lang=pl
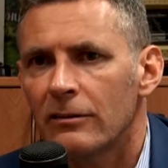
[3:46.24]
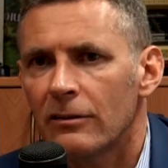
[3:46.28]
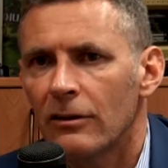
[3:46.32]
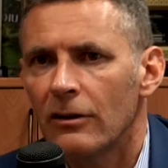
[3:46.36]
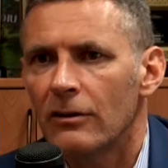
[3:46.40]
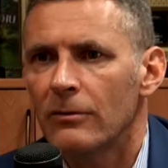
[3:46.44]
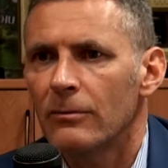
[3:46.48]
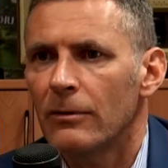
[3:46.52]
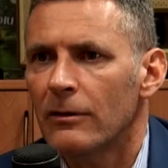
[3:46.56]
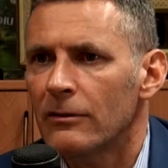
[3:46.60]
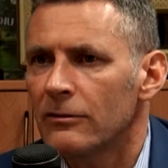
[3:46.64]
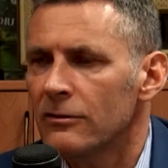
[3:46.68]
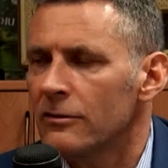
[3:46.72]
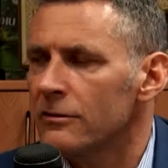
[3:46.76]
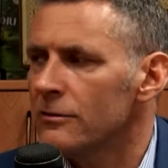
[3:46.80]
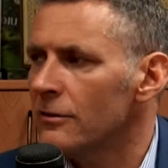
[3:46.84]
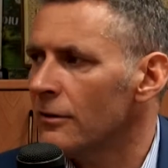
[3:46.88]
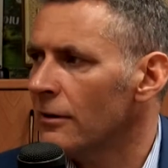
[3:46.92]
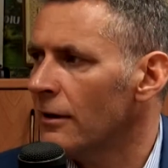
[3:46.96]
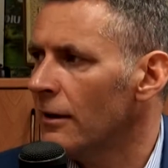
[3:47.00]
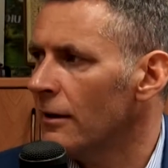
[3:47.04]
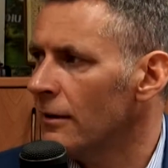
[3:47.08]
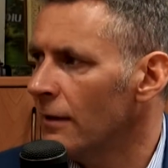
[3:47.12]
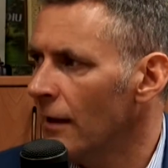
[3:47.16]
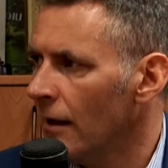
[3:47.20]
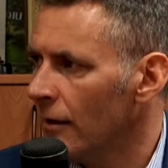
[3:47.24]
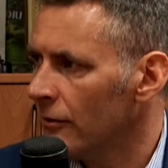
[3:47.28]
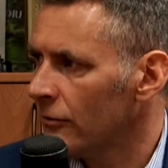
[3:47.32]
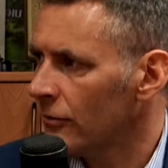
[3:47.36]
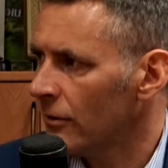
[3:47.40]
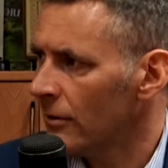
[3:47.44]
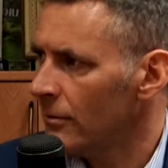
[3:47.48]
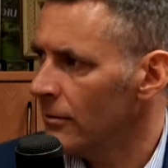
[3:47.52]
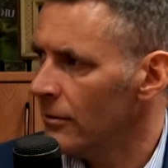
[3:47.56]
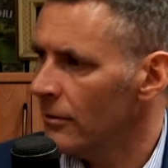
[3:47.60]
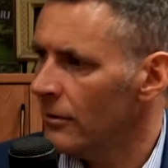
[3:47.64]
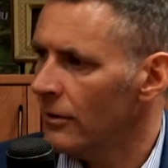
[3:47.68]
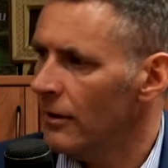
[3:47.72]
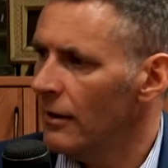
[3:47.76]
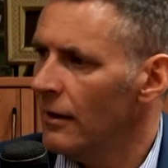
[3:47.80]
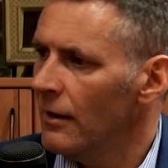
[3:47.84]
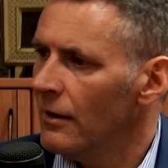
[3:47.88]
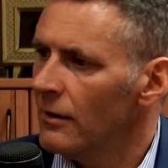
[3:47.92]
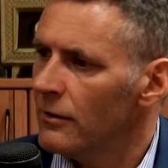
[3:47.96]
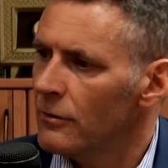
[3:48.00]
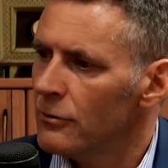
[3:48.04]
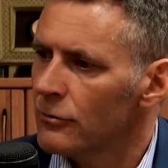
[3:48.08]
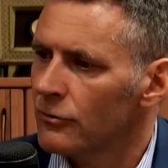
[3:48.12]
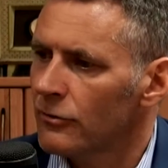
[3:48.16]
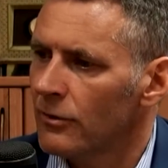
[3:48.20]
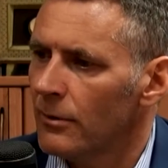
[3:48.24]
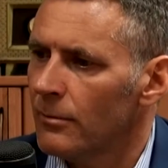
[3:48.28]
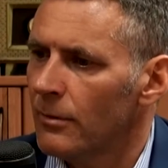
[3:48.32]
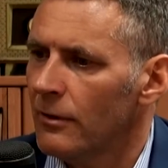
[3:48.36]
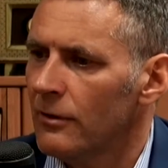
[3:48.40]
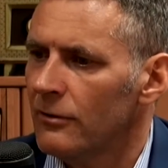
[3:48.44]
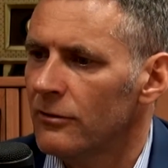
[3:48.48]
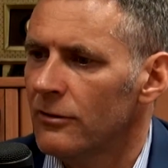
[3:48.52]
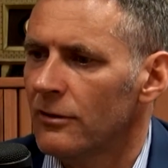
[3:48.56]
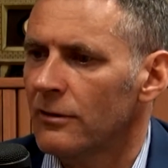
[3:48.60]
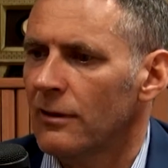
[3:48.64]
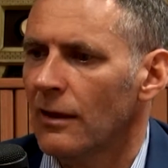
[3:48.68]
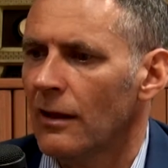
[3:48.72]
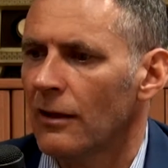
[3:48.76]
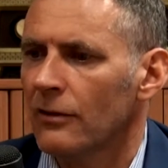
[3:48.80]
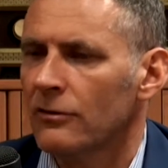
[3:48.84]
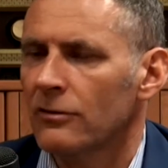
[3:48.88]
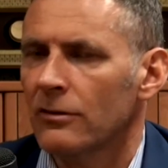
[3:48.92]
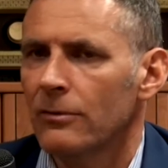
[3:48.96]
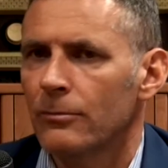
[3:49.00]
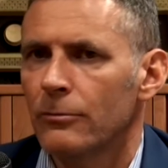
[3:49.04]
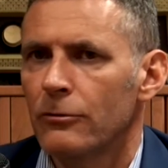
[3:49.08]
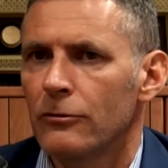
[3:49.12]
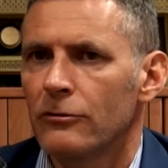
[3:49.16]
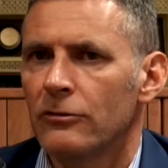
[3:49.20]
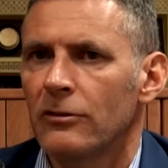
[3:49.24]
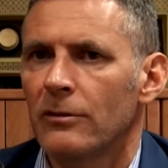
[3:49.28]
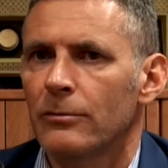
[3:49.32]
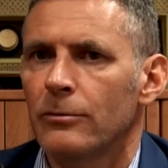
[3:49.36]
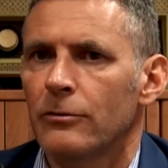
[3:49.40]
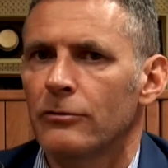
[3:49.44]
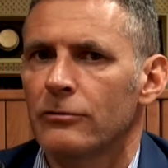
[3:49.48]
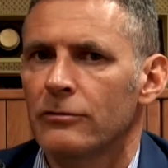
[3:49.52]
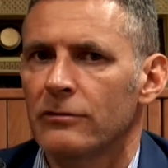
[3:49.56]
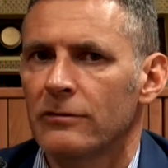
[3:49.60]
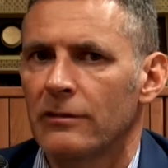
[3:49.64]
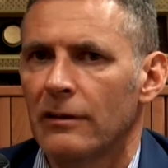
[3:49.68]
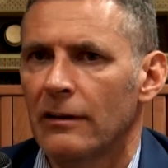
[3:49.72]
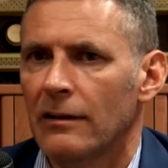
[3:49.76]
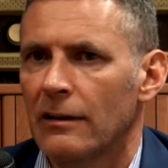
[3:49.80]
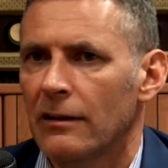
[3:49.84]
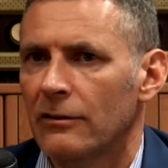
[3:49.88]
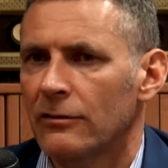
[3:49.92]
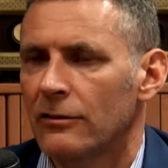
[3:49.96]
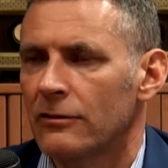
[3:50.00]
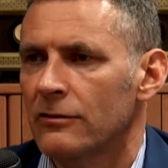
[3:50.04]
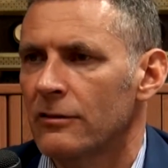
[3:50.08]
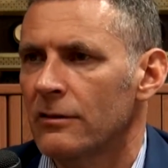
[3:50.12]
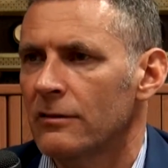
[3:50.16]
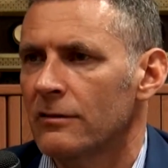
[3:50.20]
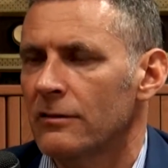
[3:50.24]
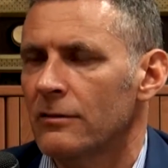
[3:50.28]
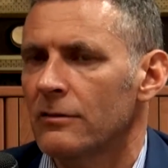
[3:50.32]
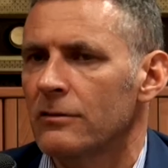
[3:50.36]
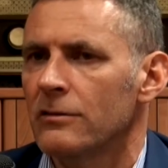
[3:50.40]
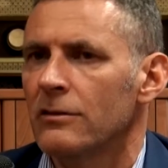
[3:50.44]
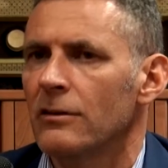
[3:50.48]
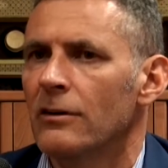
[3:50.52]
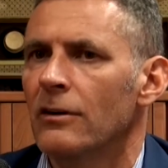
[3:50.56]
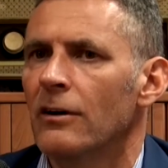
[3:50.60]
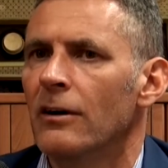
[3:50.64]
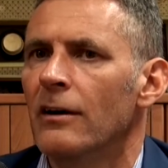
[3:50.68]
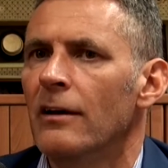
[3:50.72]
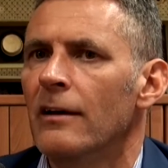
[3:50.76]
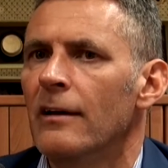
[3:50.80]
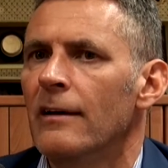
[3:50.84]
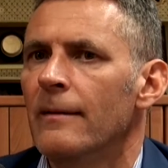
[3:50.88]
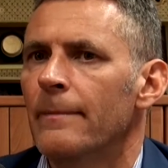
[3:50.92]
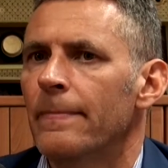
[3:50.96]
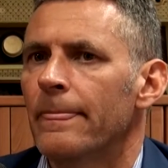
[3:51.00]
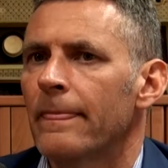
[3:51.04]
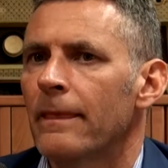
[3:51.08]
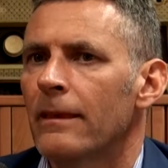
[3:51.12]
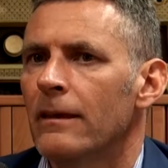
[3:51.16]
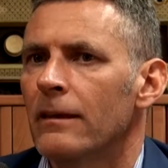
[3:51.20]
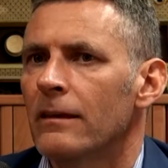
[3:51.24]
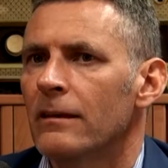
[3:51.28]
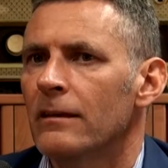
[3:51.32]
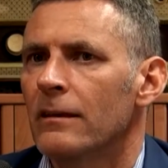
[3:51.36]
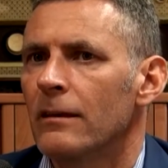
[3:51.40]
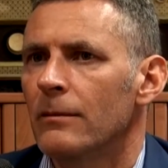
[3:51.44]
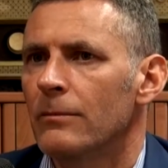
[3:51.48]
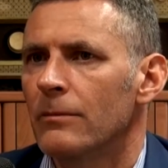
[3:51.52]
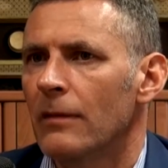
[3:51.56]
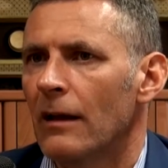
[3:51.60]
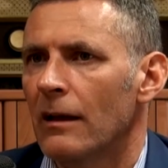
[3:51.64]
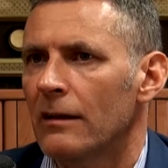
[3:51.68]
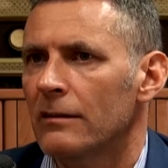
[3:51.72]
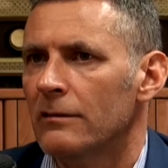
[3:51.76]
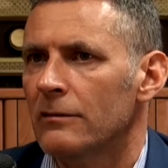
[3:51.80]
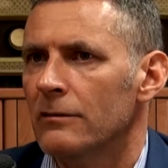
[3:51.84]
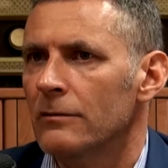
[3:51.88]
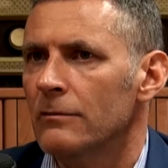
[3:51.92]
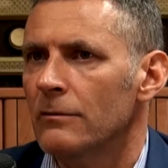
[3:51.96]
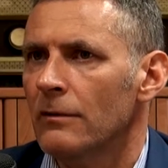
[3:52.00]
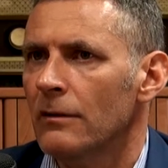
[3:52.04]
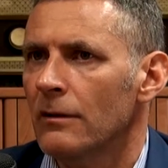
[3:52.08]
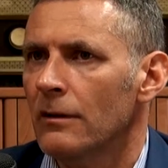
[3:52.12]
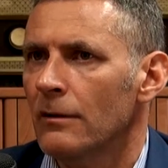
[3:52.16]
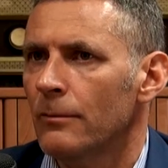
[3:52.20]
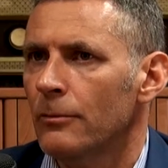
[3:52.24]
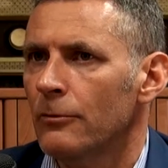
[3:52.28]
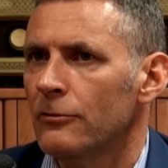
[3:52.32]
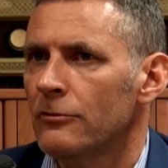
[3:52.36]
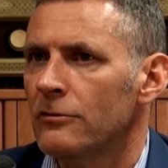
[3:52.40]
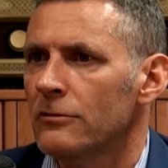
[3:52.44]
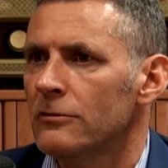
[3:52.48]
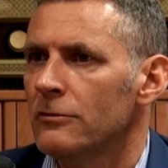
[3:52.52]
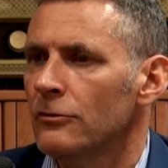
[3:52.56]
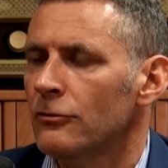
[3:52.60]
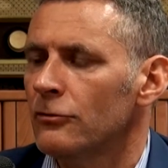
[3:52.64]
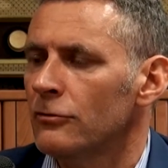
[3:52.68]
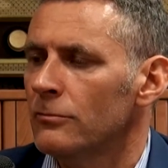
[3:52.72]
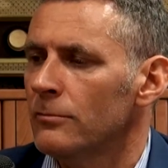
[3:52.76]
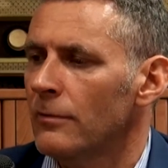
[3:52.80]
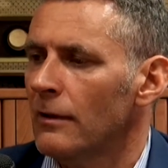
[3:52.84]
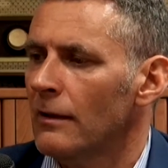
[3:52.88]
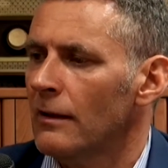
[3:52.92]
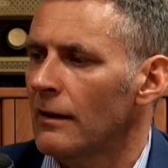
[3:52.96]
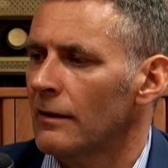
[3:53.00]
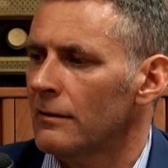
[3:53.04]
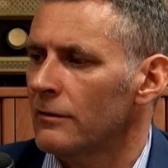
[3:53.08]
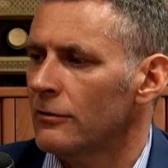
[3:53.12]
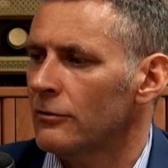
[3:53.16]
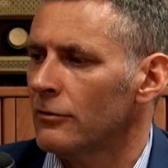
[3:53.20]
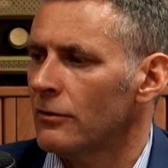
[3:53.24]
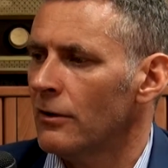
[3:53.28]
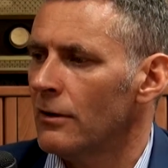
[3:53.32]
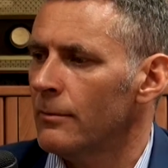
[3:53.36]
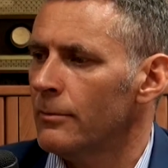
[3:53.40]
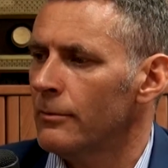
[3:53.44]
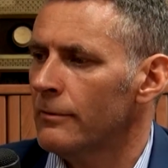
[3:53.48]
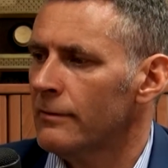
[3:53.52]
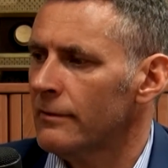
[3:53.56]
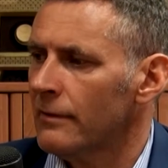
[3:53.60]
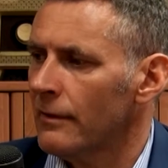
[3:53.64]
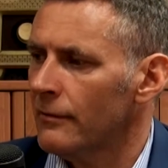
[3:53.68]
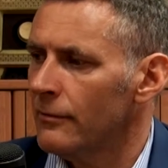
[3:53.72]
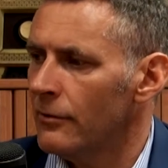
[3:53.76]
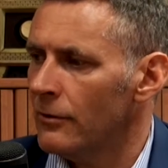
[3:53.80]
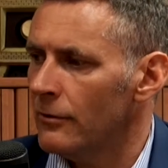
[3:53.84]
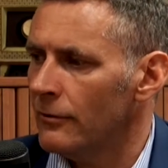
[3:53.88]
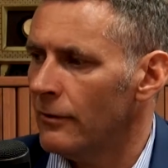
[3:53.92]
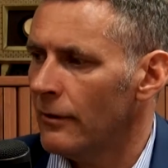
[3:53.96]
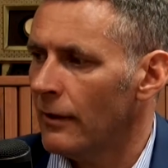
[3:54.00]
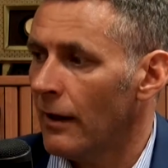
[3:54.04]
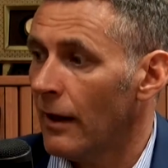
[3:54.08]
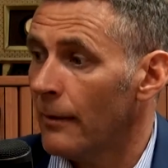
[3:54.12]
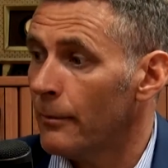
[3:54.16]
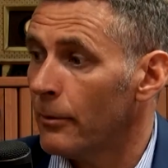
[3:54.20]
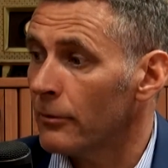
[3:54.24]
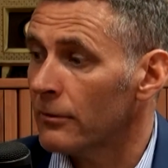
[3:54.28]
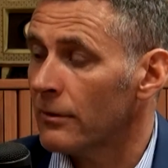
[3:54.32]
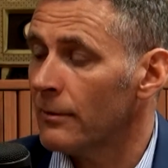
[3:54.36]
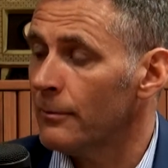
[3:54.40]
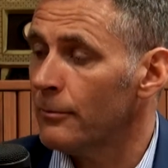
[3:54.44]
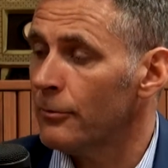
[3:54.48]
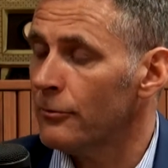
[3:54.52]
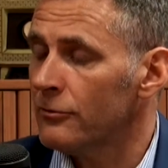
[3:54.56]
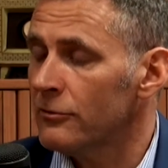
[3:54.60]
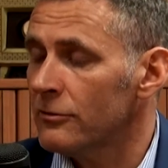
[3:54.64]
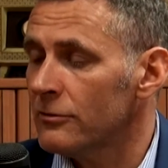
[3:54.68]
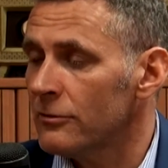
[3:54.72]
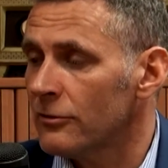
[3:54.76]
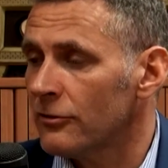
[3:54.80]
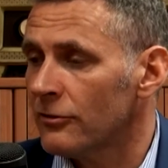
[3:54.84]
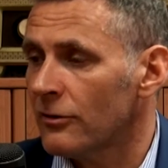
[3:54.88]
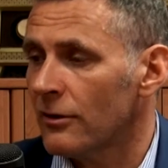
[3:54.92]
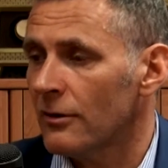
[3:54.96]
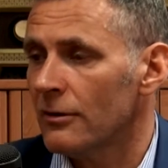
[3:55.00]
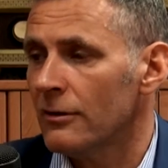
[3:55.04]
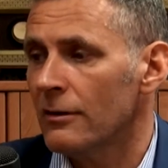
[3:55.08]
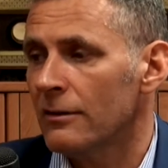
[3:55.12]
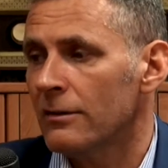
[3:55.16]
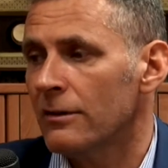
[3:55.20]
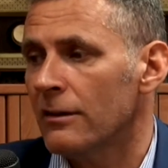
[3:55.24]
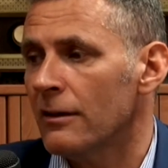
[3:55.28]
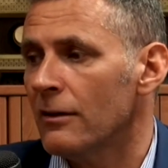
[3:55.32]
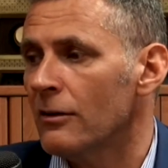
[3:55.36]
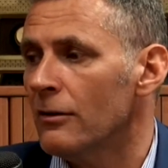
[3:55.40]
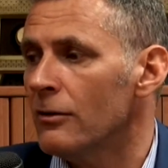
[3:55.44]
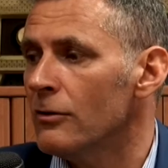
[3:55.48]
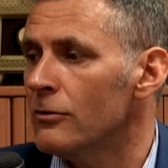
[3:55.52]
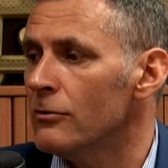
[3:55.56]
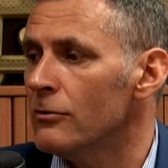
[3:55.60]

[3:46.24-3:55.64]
to będzie trochę inaczej, bo już nie będzie tak, że pójdzie po szóstej klasie dziecko do gimnazjum, tylko pójdzie do siódmej klasy szkoły podstawowej, a potem pójdzie do czteroletniego